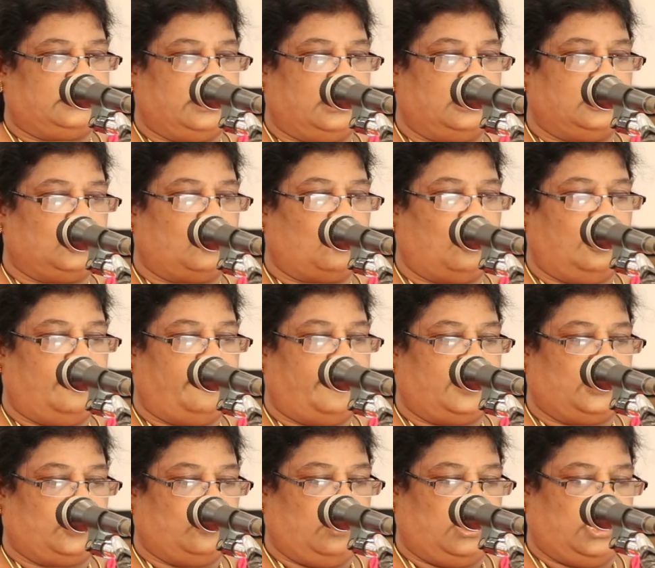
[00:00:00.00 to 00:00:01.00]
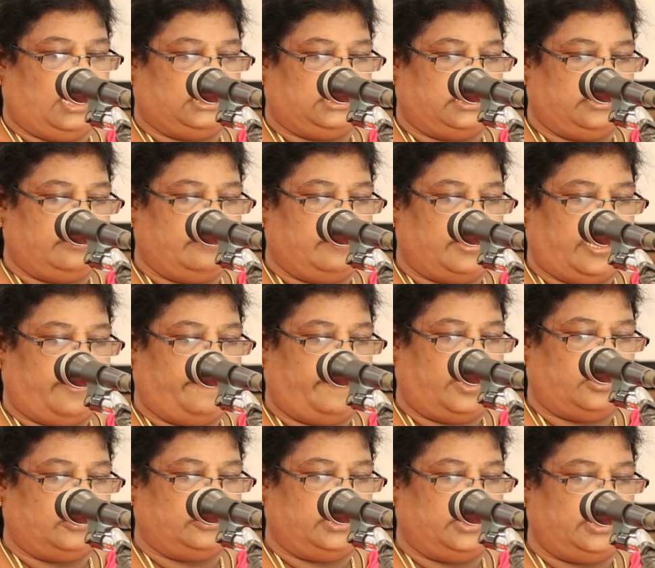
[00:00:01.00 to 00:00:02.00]
தெரிந்து கொள்ளப்பட்டுள்ள திருமறை
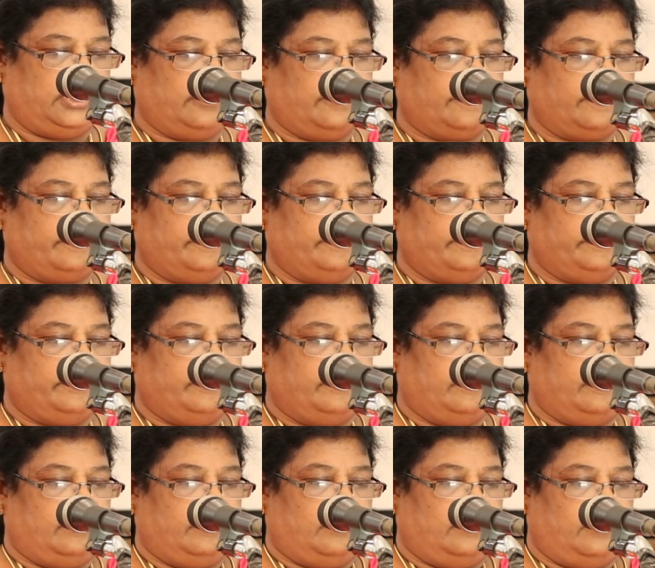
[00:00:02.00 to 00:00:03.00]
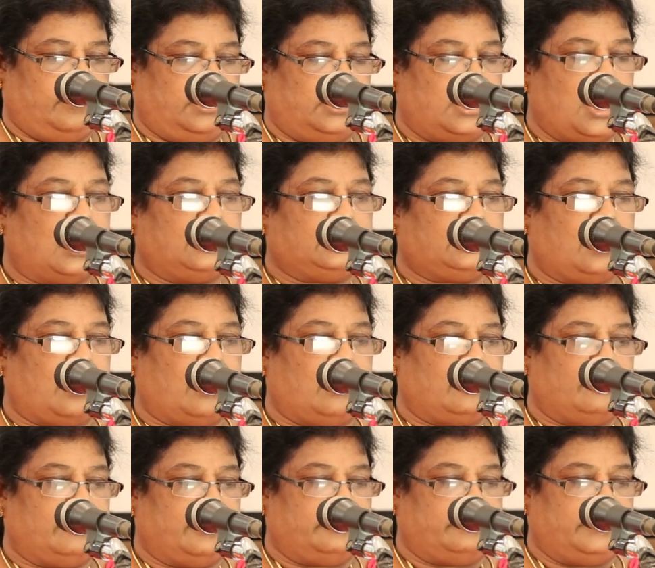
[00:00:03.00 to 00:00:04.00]
பகுதி
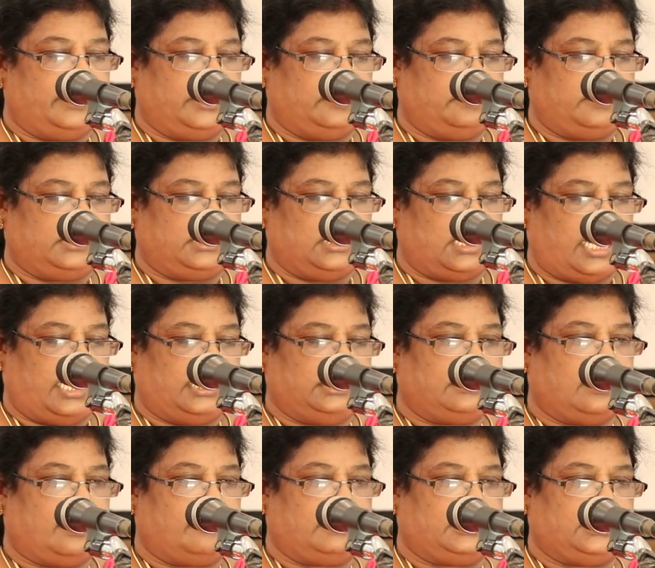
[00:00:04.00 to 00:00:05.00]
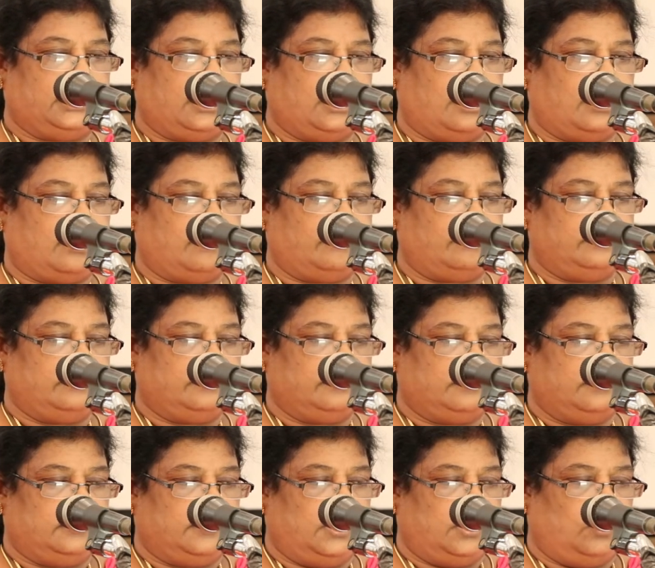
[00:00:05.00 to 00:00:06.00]
யாத்ராகமம் இருபத்தி ஐந்தாம் அதிகாரம்
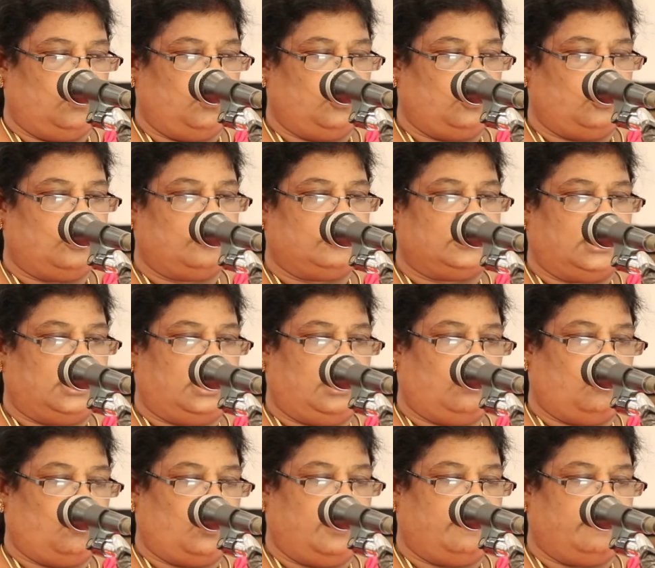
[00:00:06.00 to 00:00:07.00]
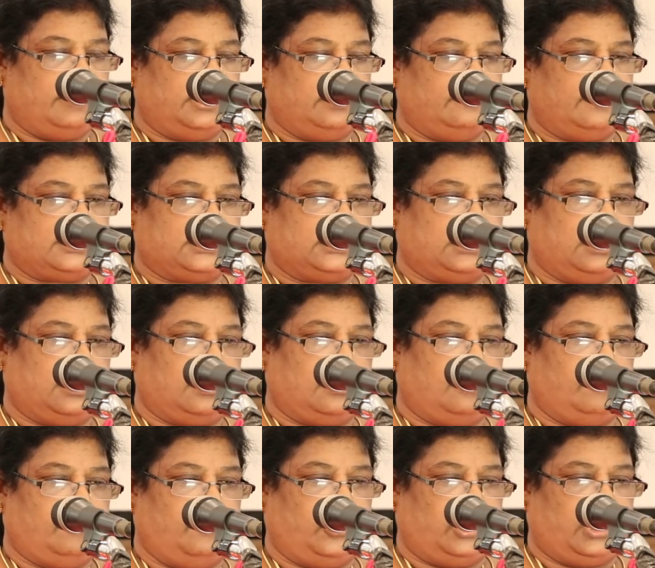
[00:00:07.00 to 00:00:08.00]
ஒன்று முதல் ஒன்பது
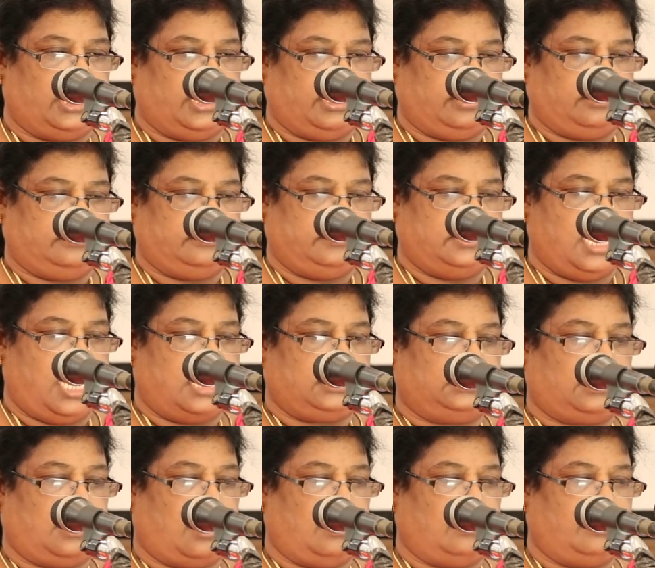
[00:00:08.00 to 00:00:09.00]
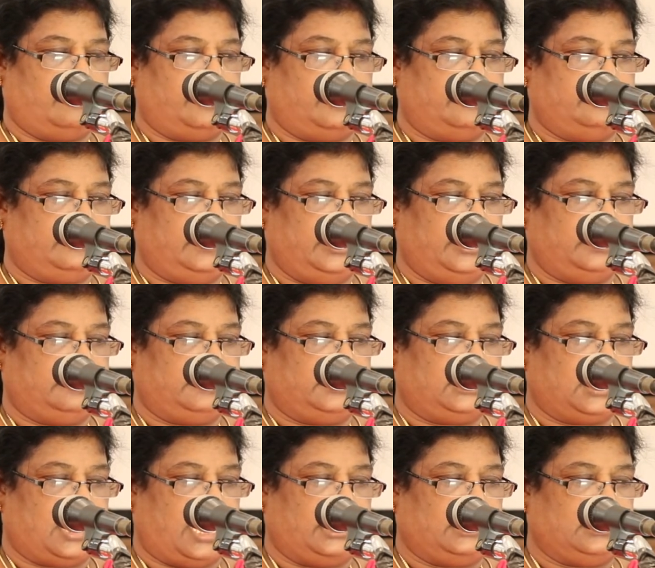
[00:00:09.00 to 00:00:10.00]
வசனங்கள் முடிய யாத்ராகமம்
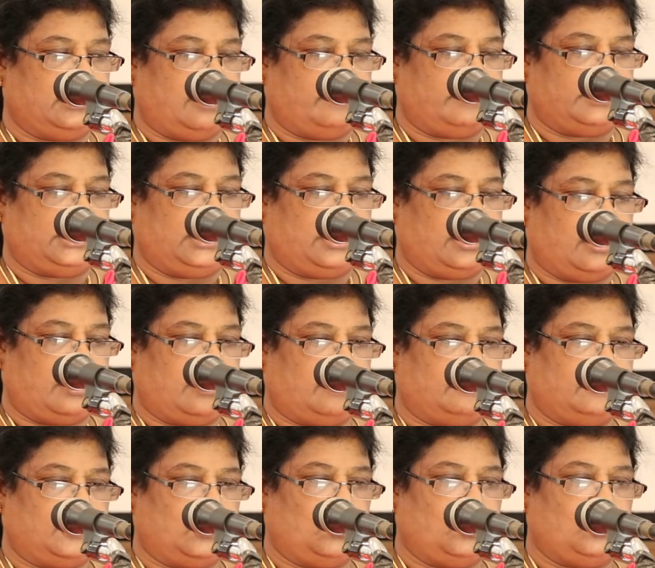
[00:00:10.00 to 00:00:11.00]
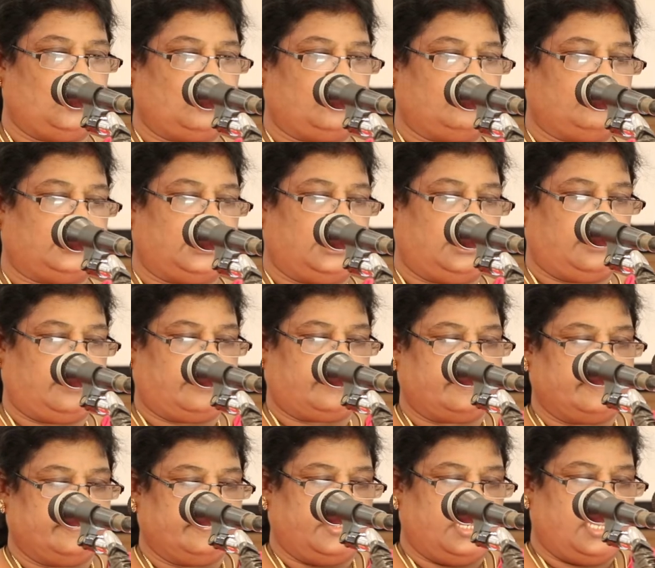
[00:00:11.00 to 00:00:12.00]
இருபத்தி ஐந்தாம் அதிகாரம் ஒன்று முதல்
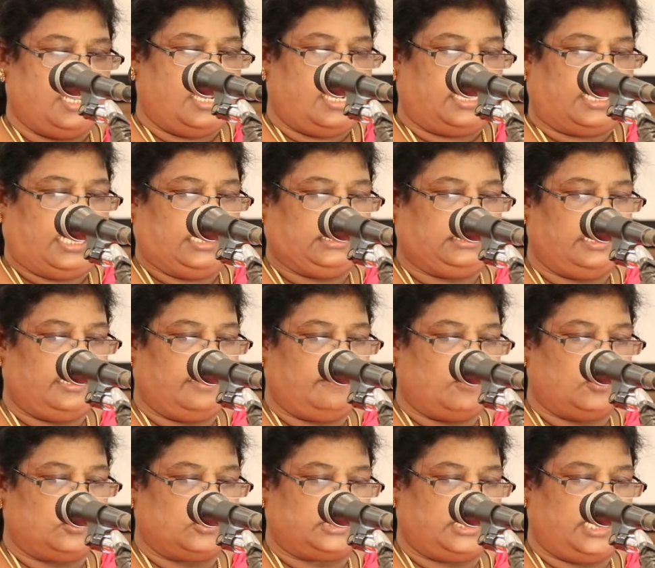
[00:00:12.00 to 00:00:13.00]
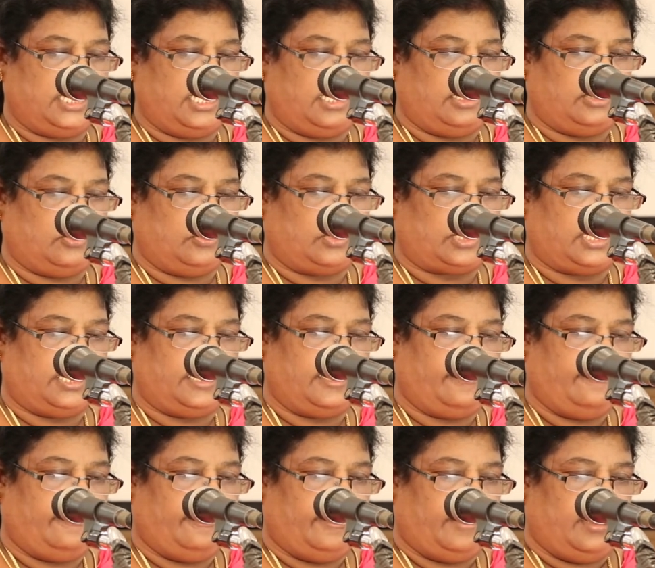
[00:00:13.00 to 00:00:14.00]
கர்த்தர் மோசையை நோக்கி
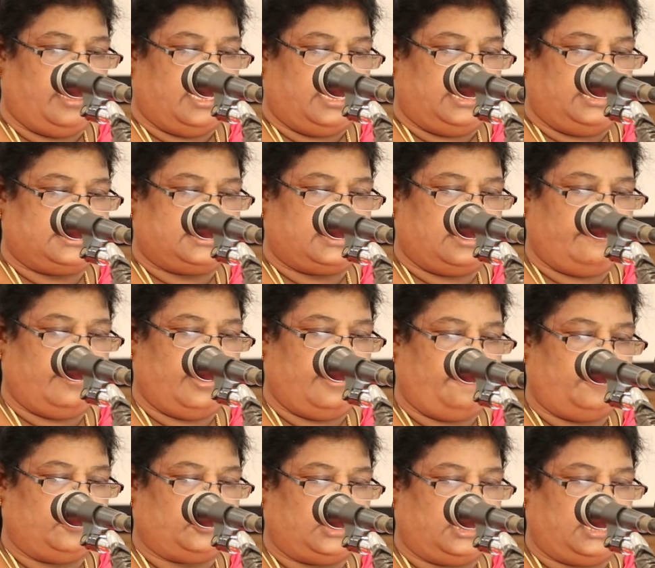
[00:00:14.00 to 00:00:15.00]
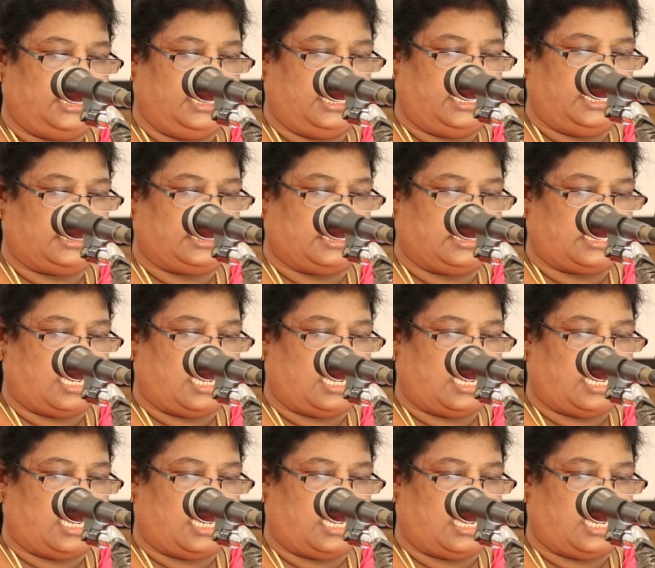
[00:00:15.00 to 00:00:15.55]
இஸ்ரவேல் புத்திரர் எனக்கு